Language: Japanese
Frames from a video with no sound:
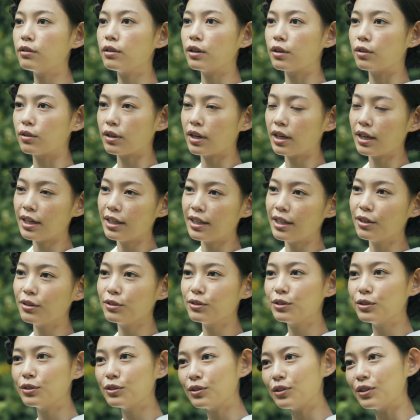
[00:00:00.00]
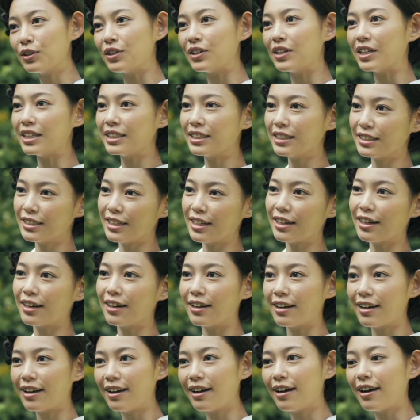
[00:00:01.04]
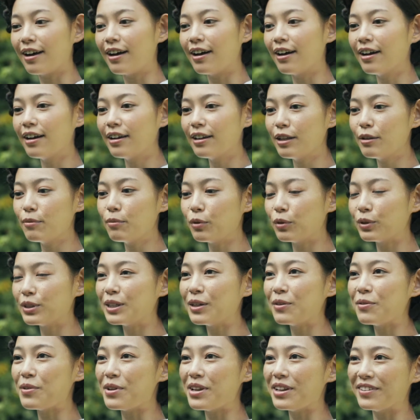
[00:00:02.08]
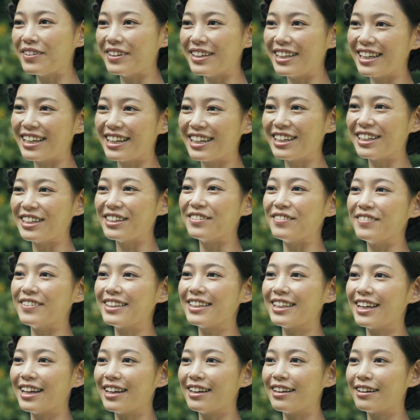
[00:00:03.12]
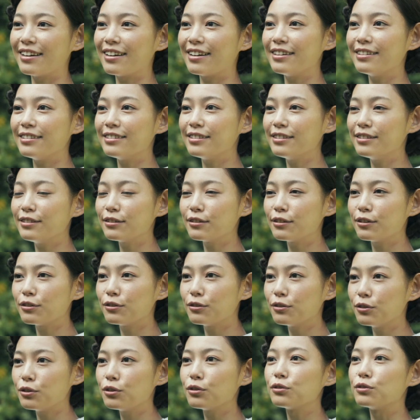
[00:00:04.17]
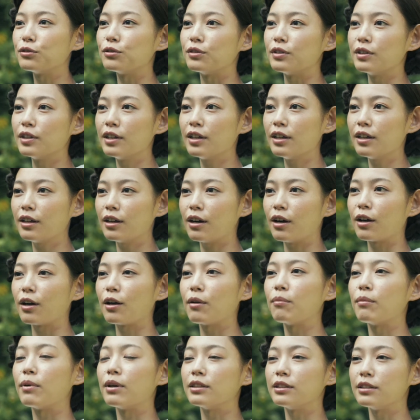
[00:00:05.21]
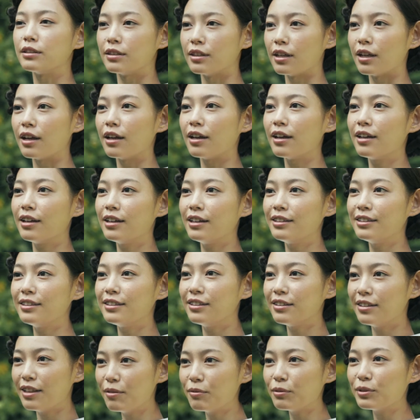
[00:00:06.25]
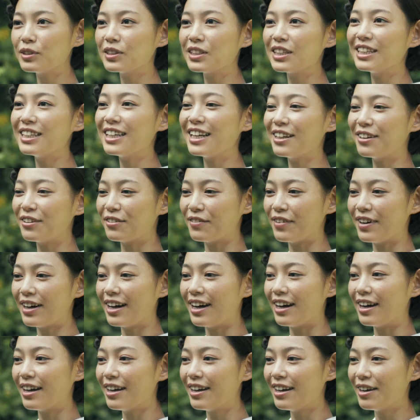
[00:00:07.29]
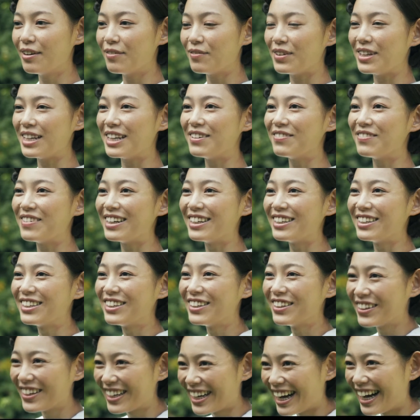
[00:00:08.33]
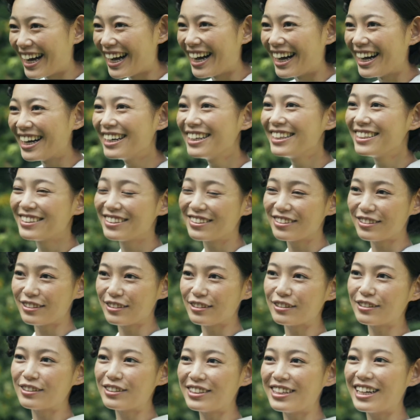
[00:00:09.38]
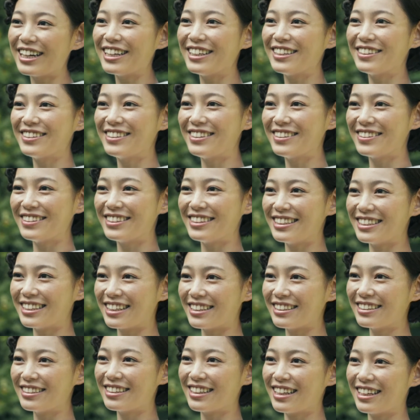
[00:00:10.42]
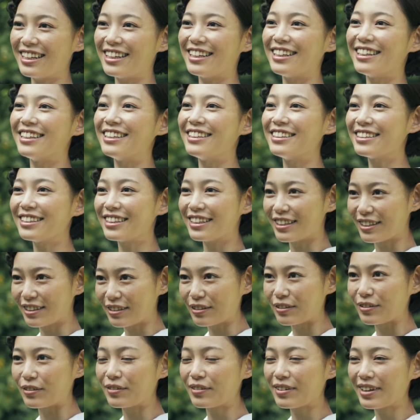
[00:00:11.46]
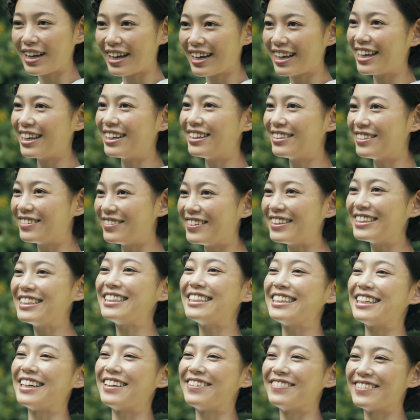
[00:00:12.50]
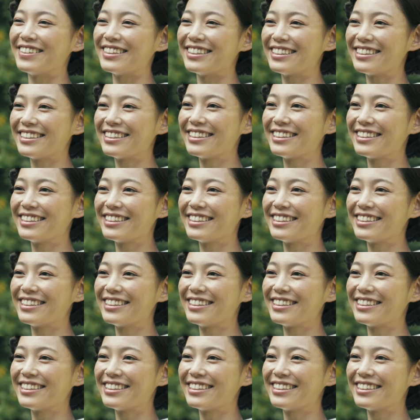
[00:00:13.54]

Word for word: るけど体をちょっと揺らしながらでもおしゃべりはできるみたいな感じの曲をよくかけますね。でも好きなのはミニマルとかそういう暗いよちよちが好きなんですけど、かけるのは違いま